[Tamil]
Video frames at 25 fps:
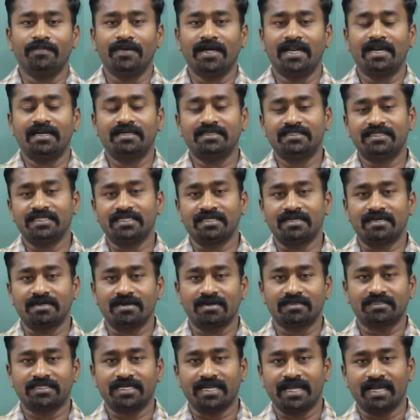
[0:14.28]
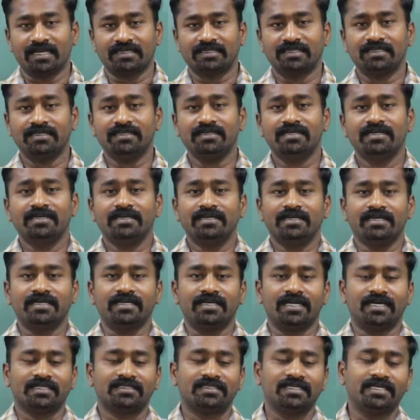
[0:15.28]
பேலன்சிங் ரிடாக்ஸ் ரியாக்ஷன்
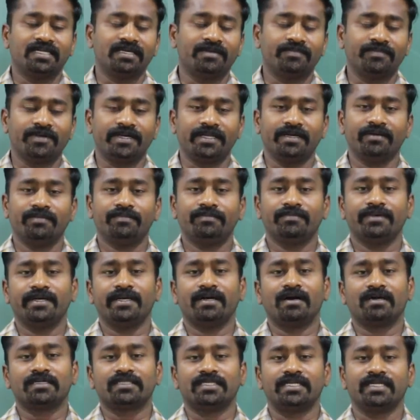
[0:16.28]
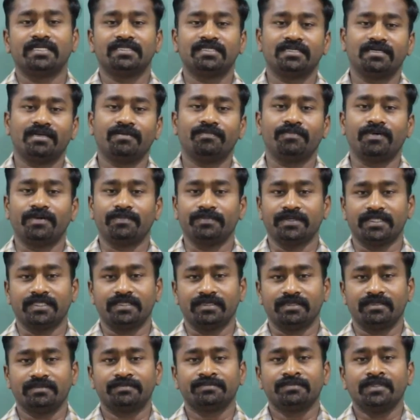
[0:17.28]
இன் அசிட்டிக் மீடியம் பை ஆக்சிடேஷன் நம்பர்
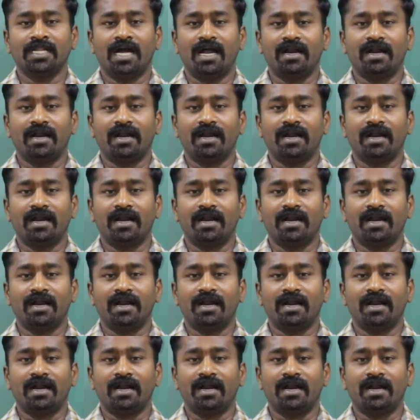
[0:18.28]
மெத்தட்